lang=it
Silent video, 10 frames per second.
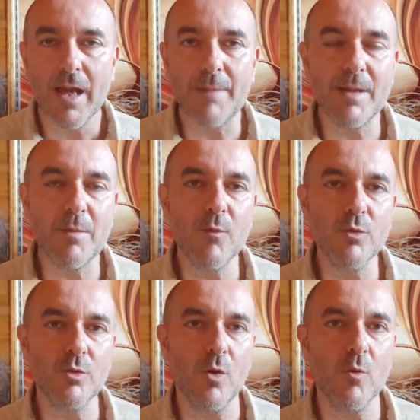Abbiamo
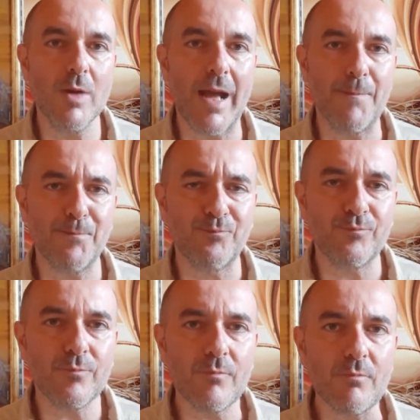avuto una
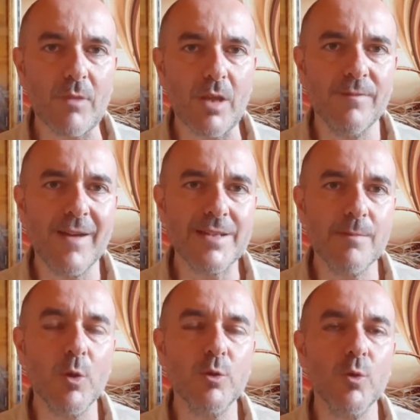
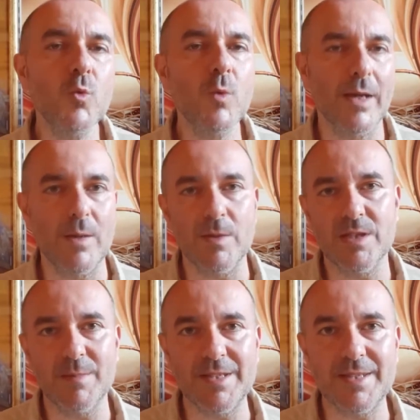fase molto lunga di
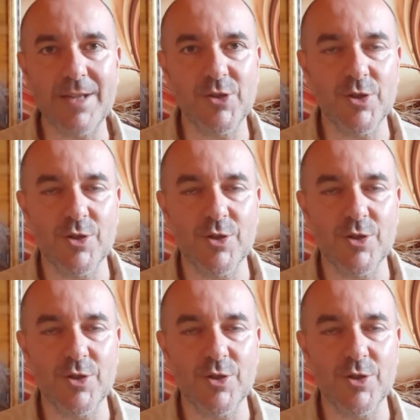questi messaggi,